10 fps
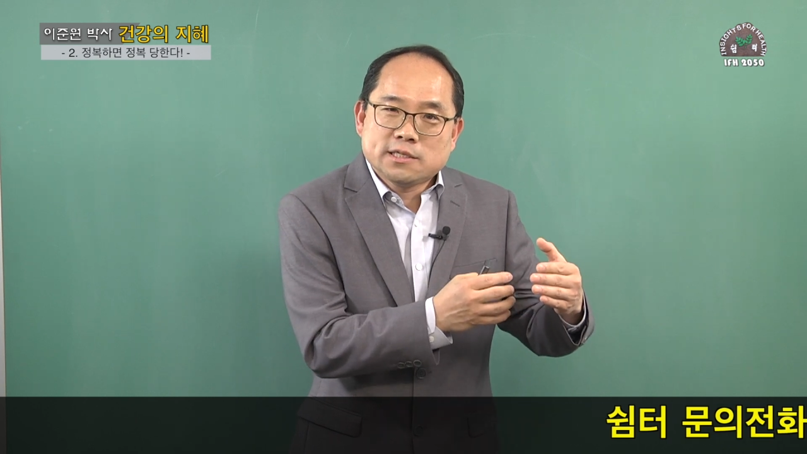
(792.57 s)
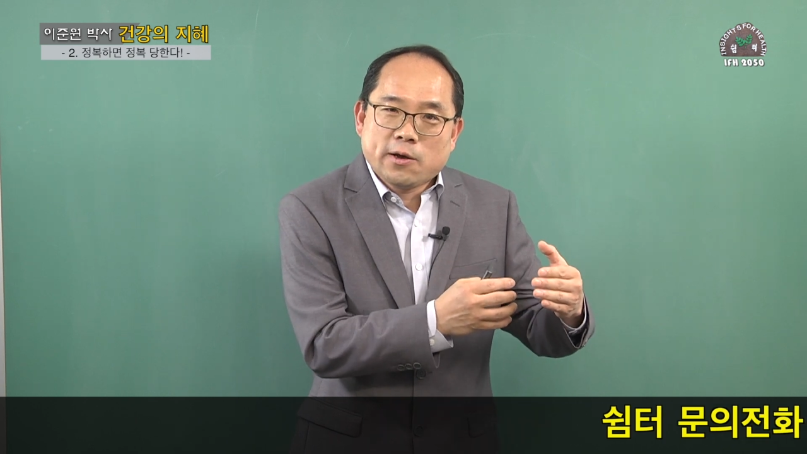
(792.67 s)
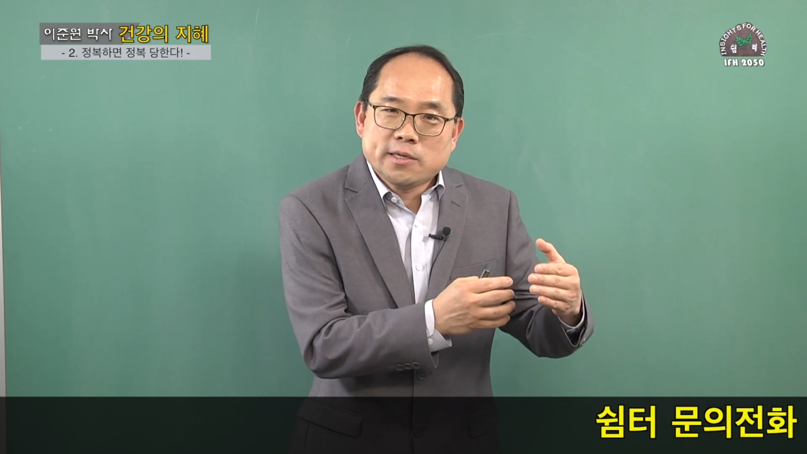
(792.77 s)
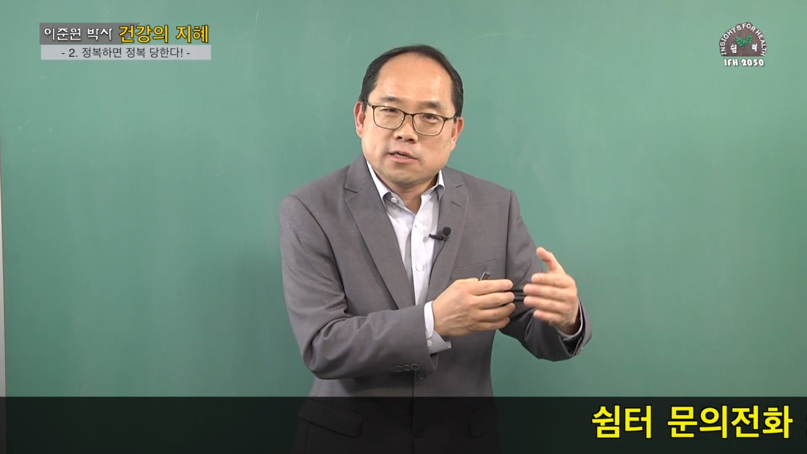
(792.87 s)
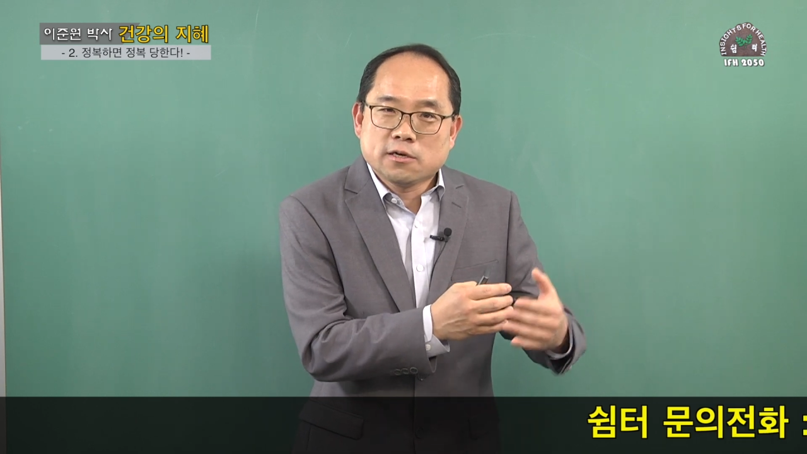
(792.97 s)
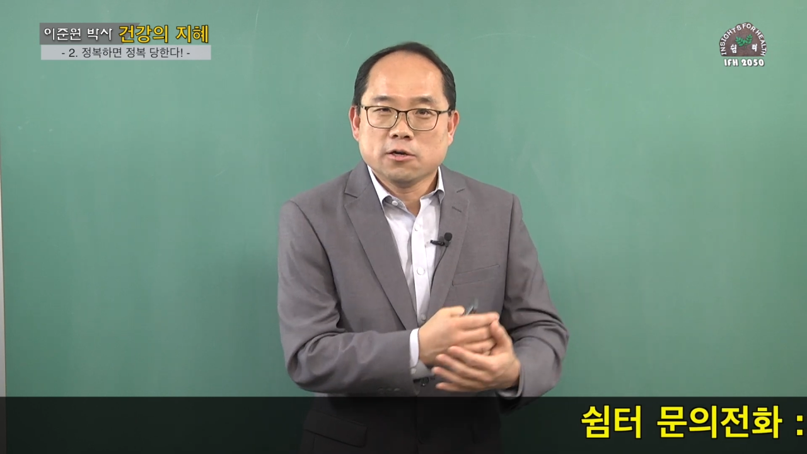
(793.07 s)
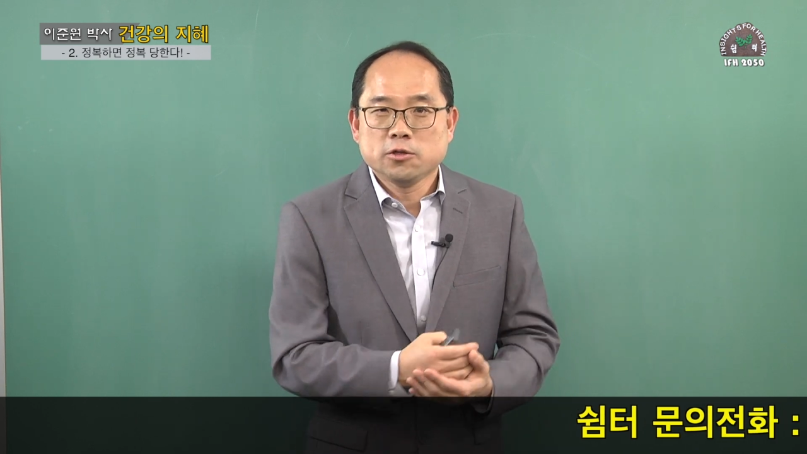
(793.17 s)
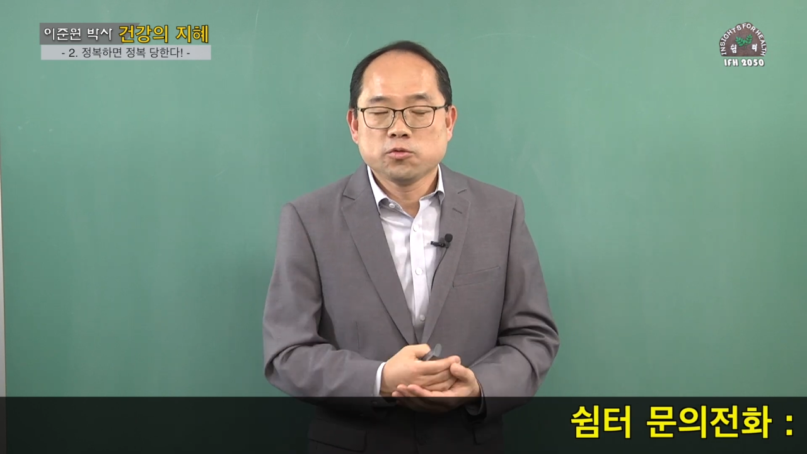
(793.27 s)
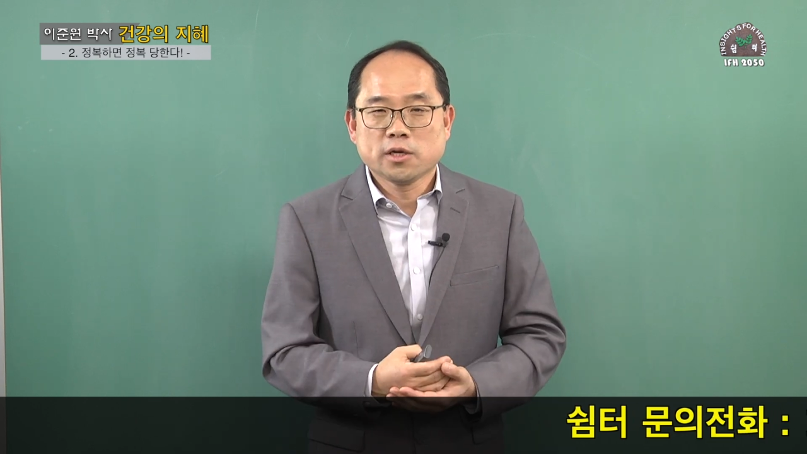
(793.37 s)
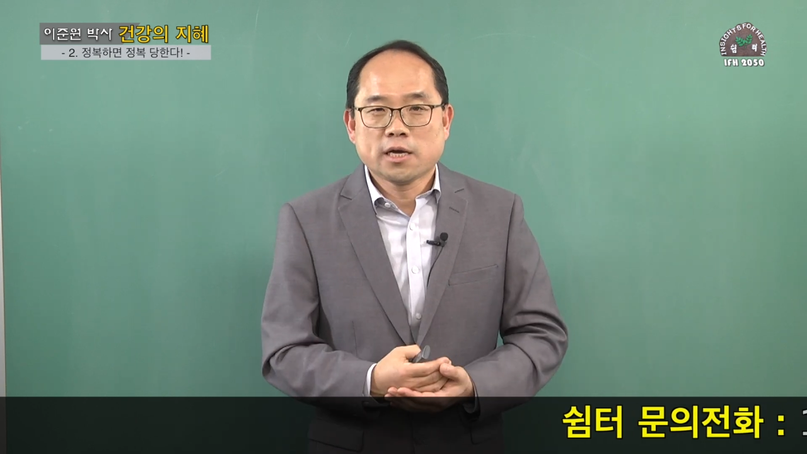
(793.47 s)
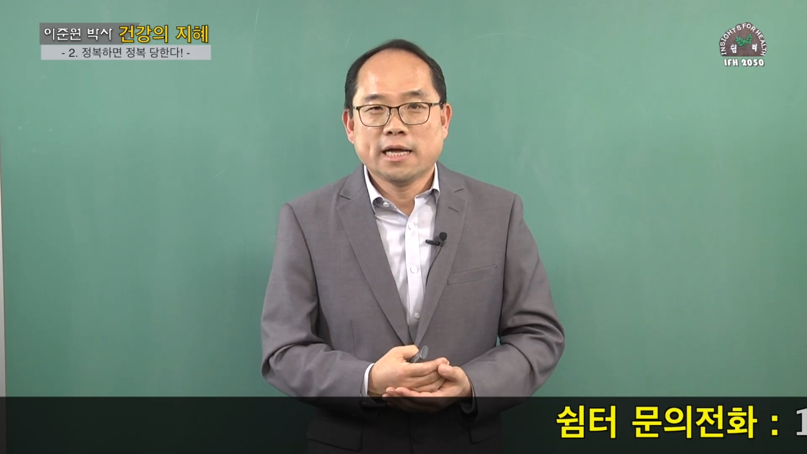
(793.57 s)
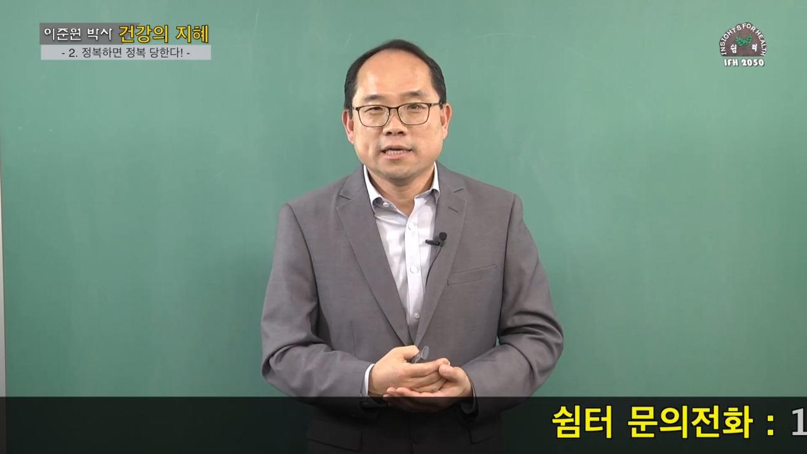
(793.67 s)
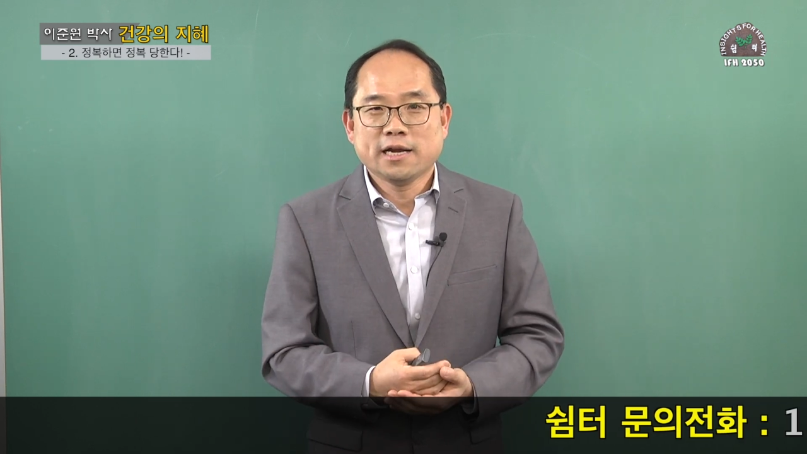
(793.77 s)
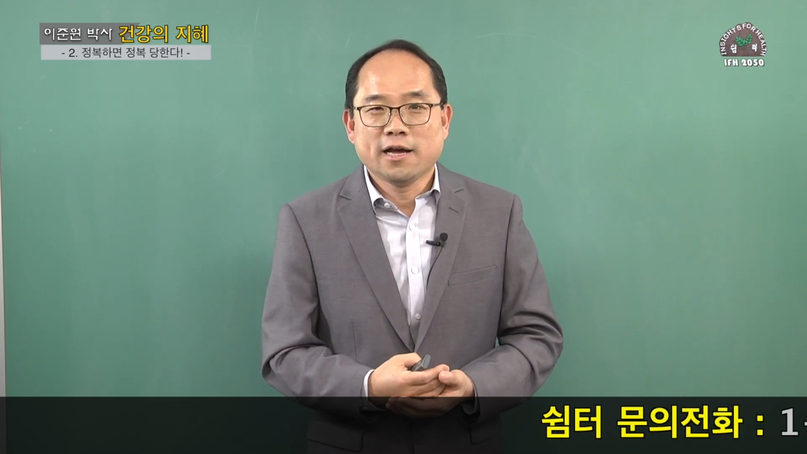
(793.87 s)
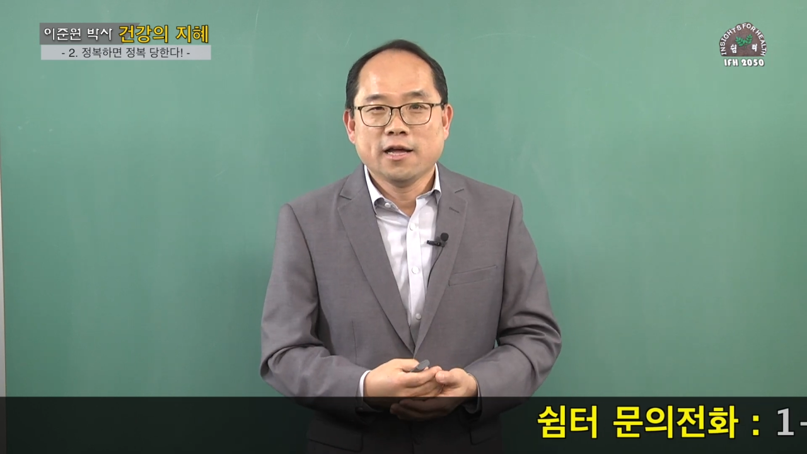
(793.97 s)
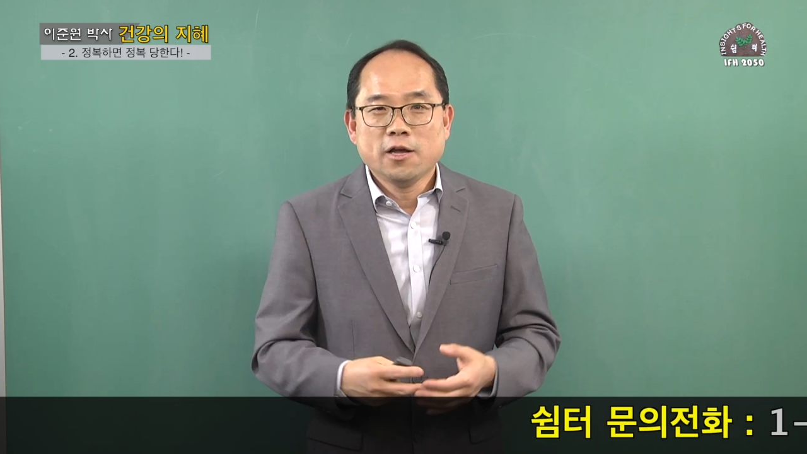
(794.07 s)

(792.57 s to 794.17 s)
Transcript: 사회적 거리두기가 아니라